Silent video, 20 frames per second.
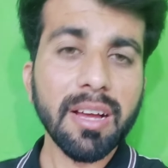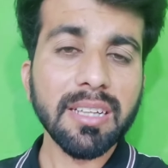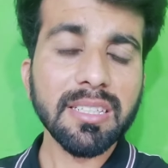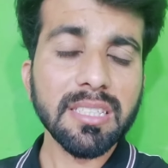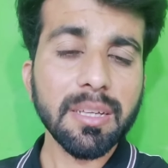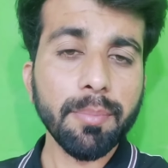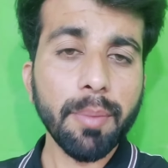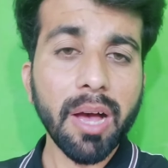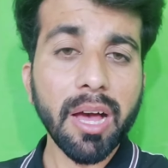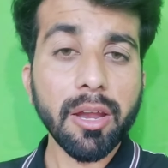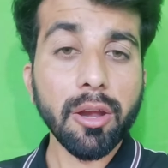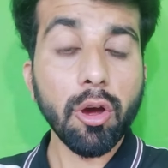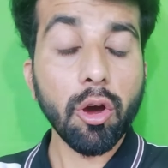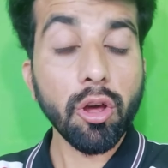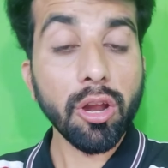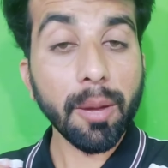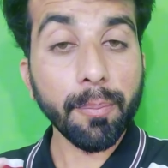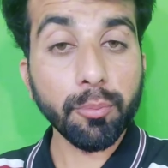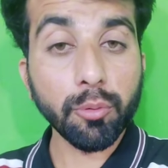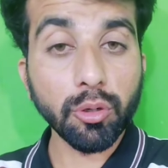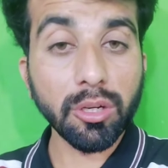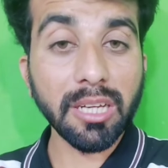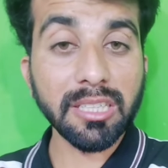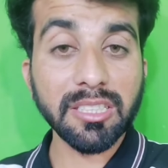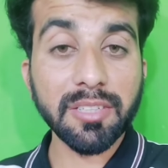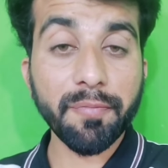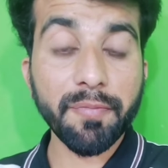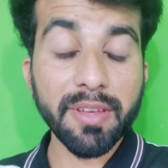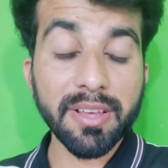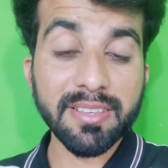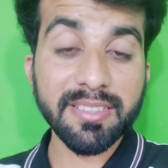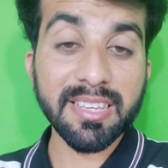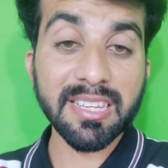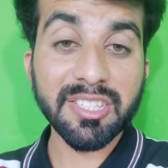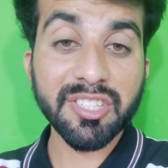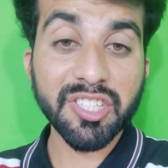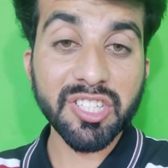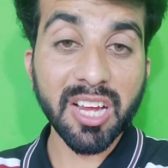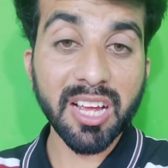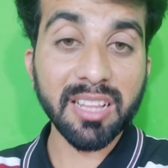फ़खर जमान और अब्दुल्ला शफीक से
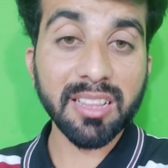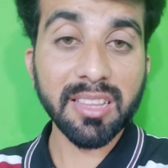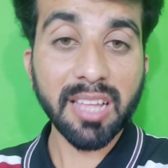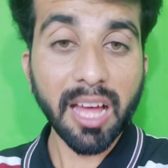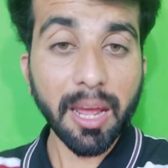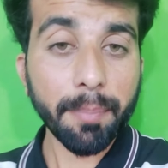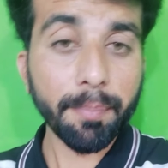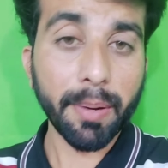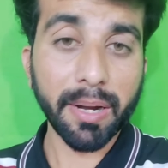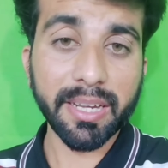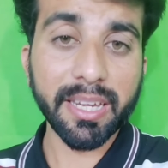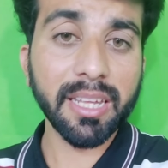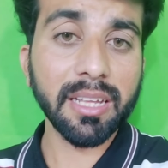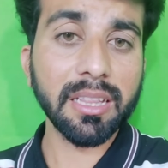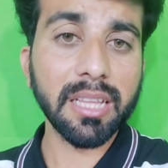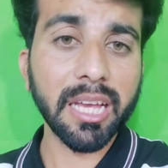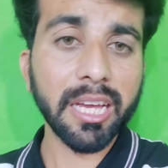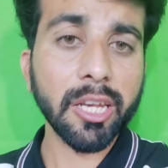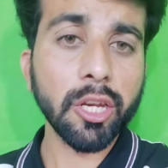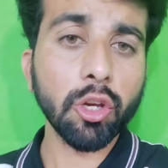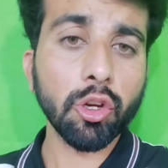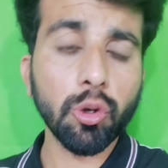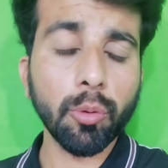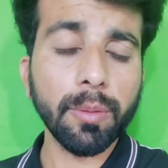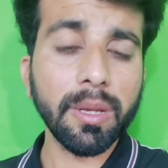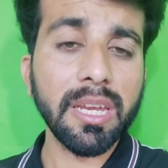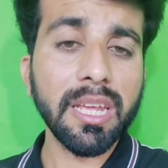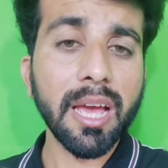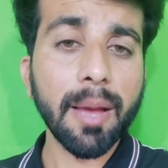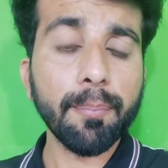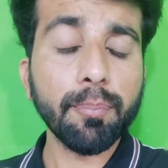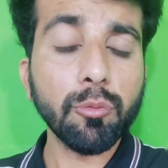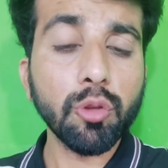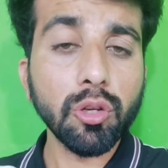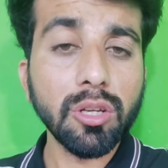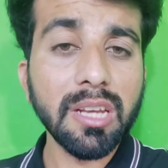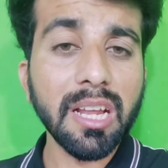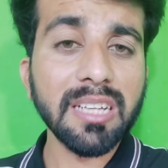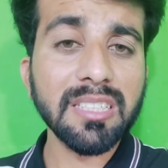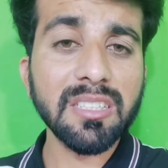शानदार बैटिंग देखने को मिली
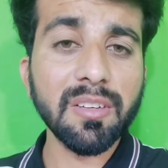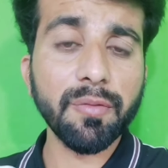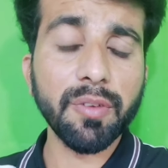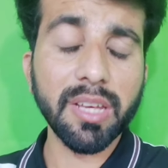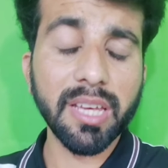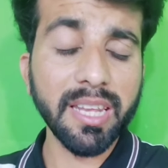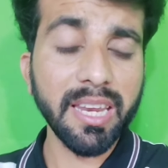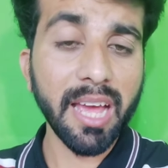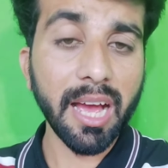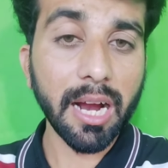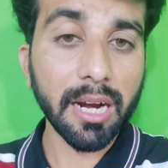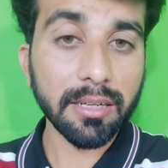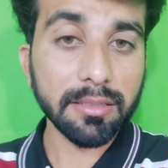अब्दुल्ला शफीक ने